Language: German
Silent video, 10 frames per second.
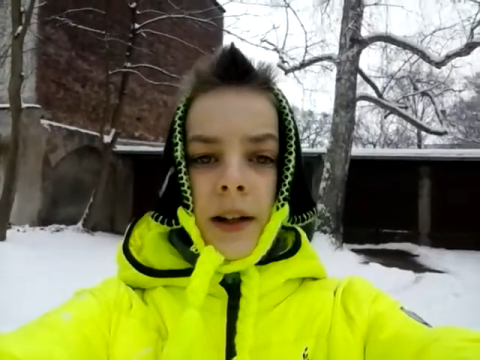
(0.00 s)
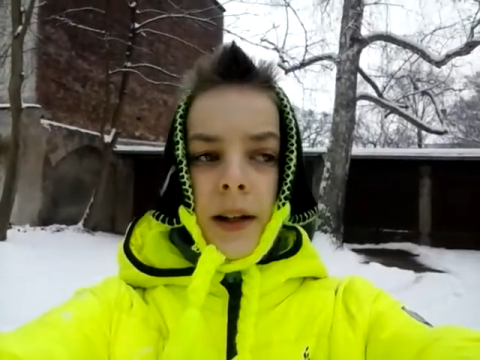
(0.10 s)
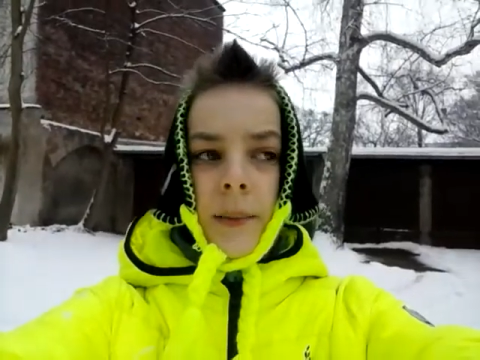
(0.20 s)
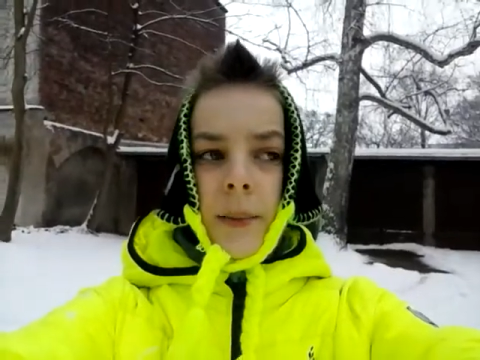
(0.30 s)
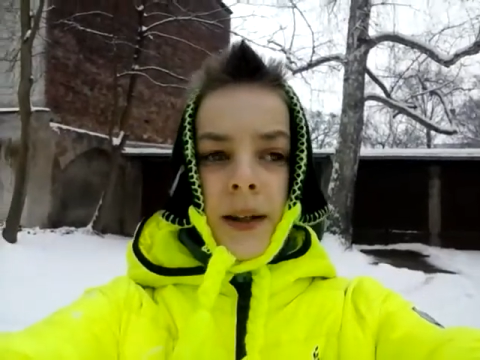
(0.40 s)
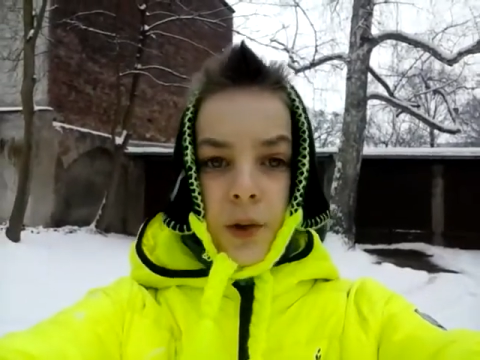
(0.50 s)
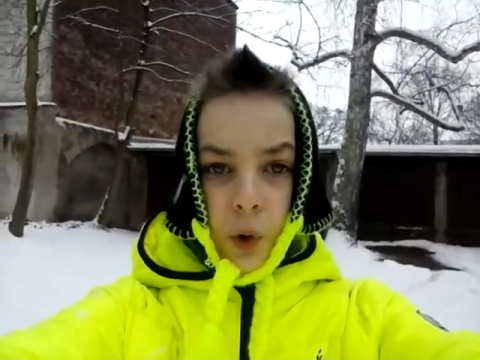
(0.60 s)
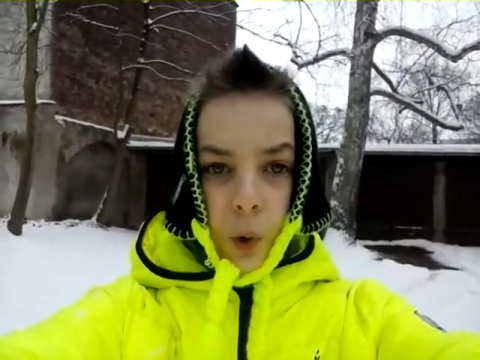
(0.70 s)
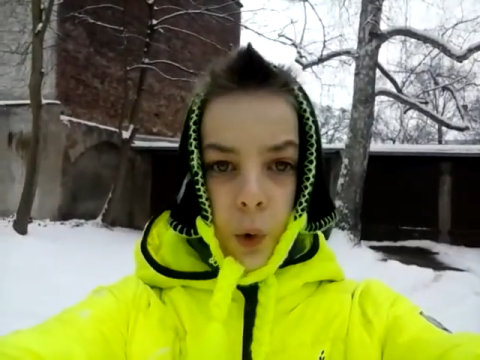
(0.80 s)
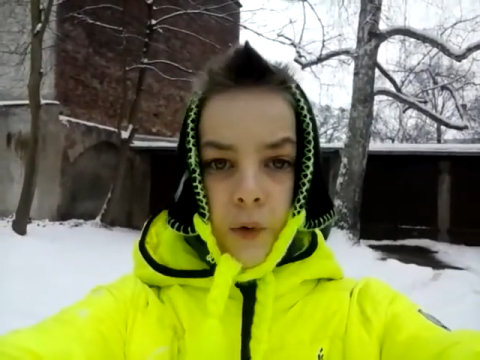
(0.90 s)
ähm,
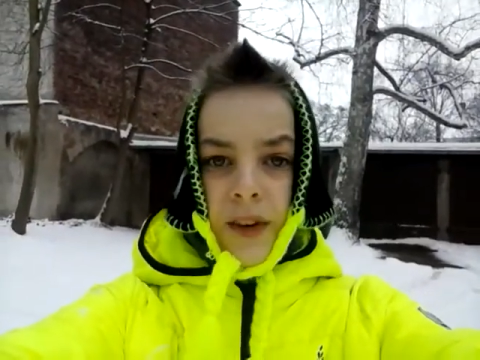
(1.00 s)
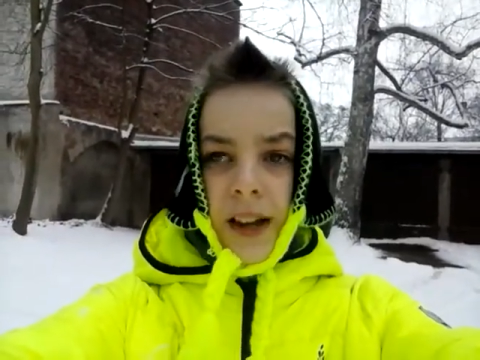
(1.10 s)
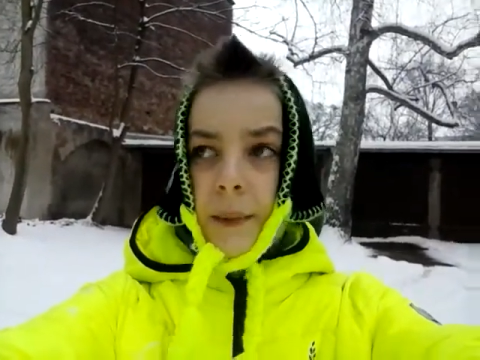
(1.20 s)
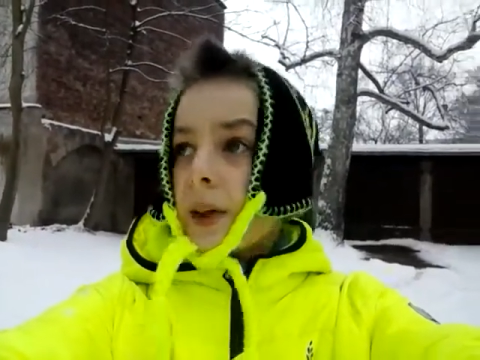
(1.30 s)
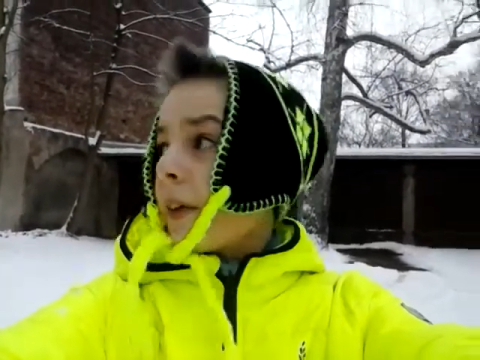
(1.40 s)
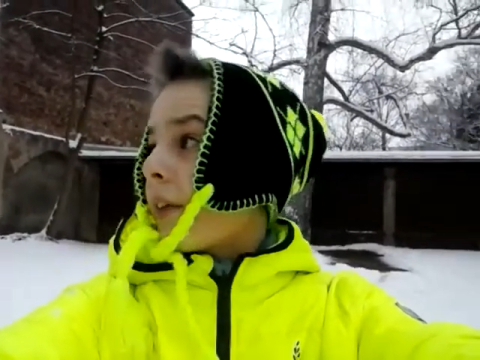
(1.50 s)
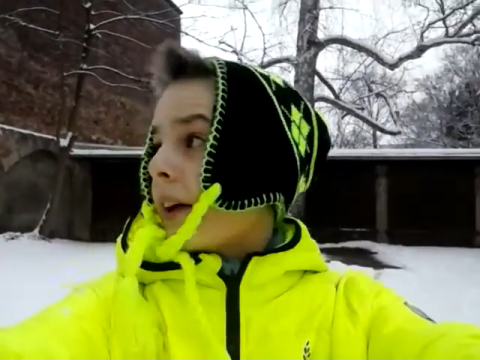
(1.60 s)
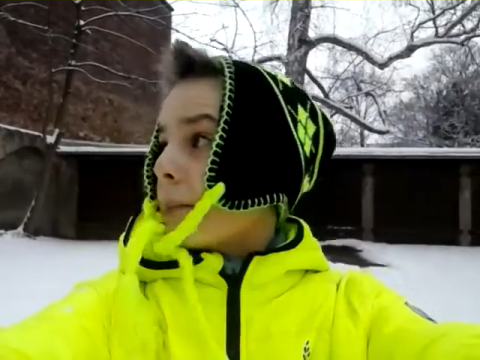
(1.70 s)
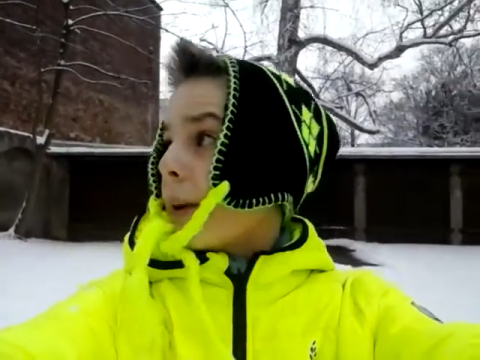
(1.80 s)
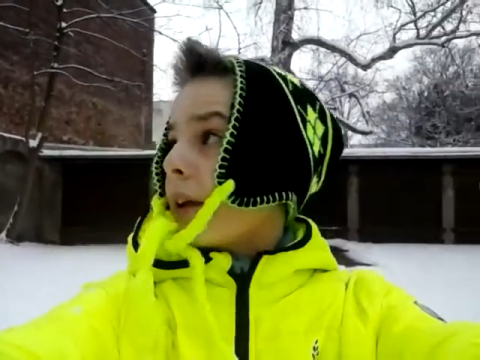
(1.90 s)
Intro, wie das Wetter
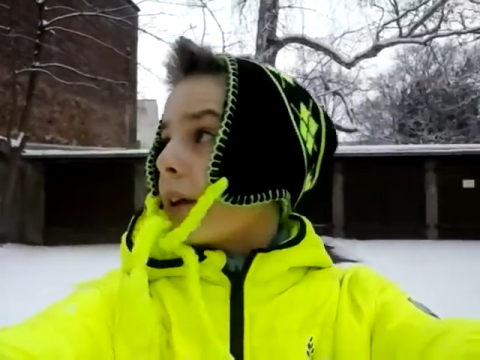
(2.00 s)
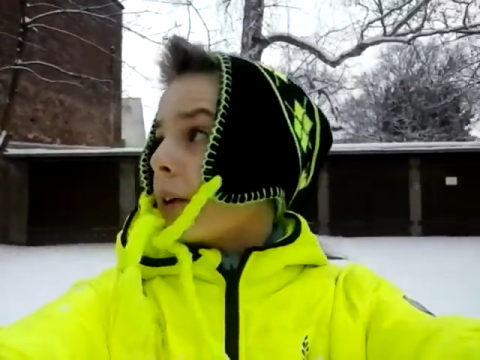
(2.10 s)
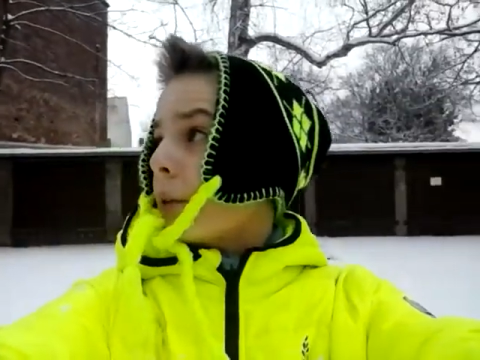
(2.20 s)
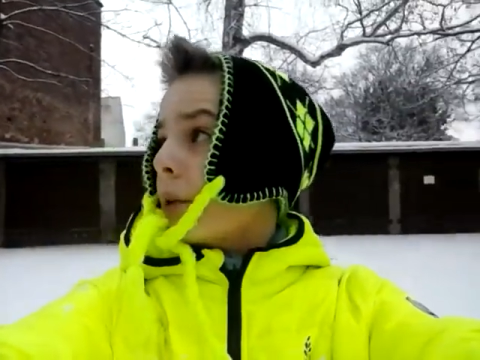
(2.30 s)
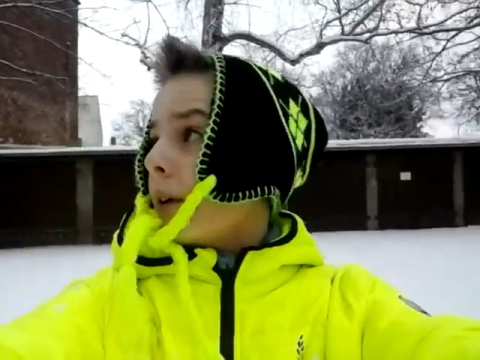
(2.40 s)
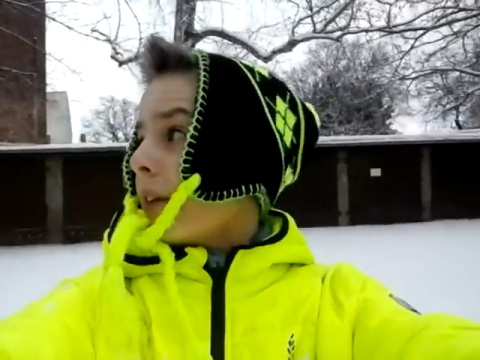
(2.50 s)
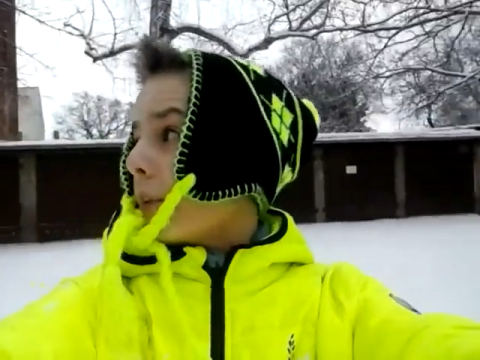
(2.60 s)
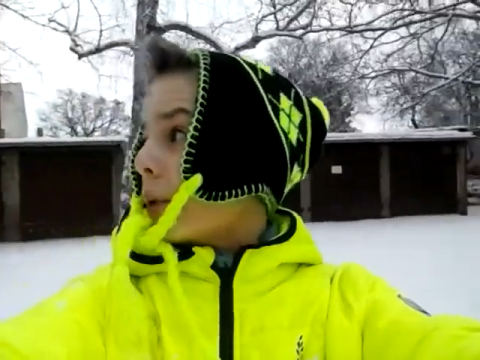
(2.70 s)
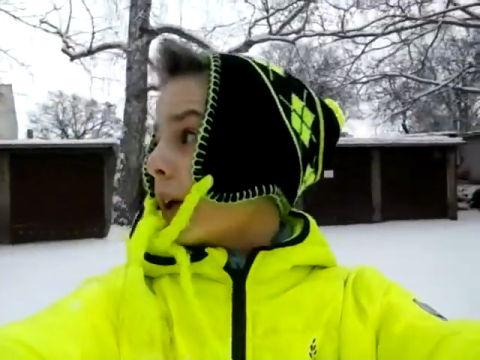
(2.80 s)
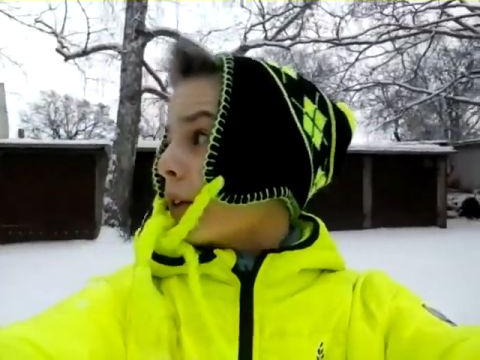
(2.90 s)
zurzeit in meiner Region ist.
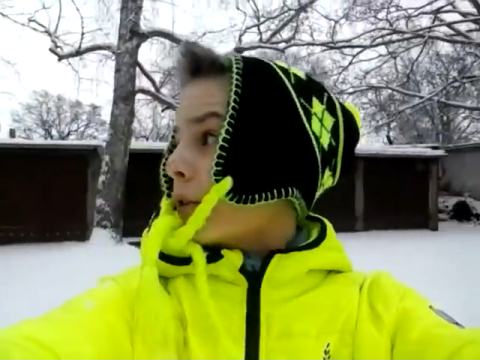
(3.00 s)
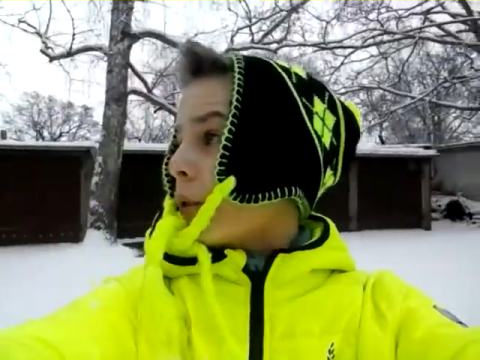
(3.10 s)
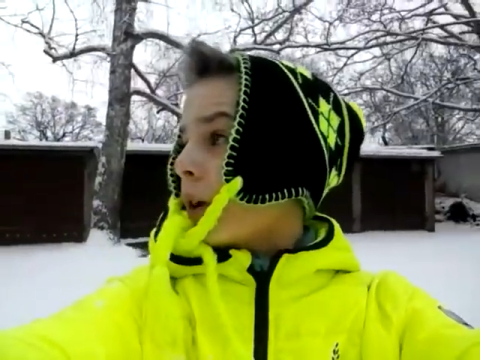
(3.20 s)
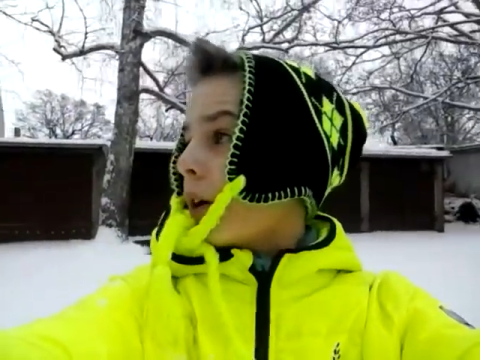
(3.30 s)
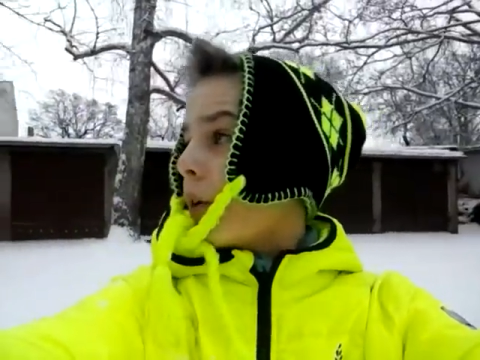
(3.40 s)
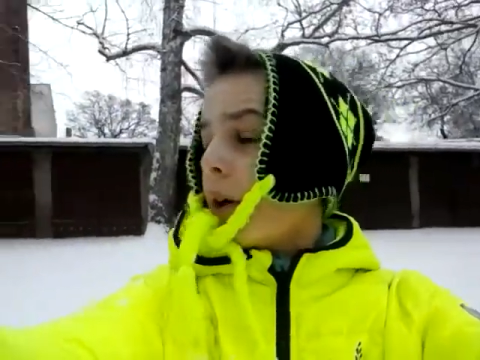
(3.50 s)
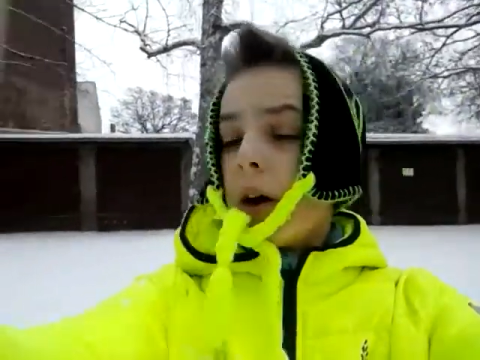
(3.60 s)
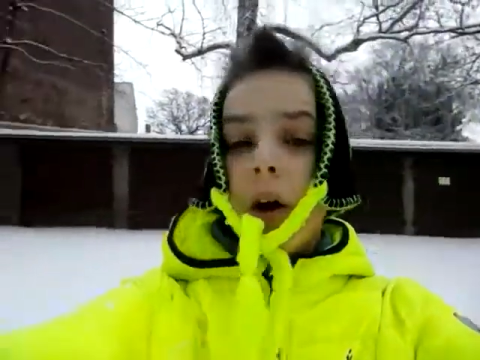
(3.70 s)
Ich wohne ja in Torgau.